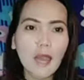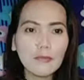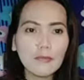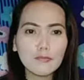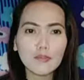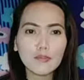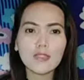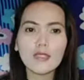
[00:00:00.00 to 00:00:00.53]
Ang
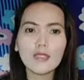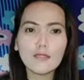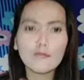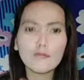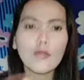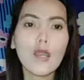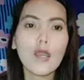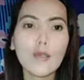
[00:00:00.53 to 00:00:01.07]
puti
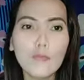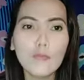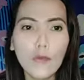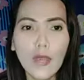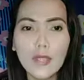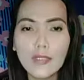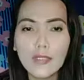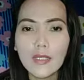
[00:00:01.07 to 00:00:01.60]
ng mukha ko
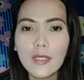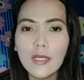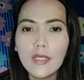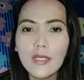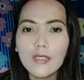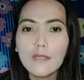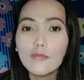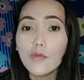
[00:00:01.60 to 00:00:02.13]
mukha na.
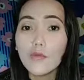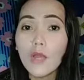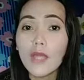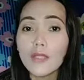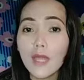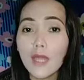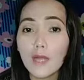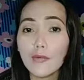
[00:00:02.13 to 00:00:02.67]

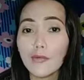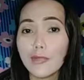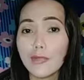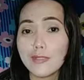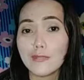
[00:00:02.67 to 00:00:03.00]
Nagmukha na akong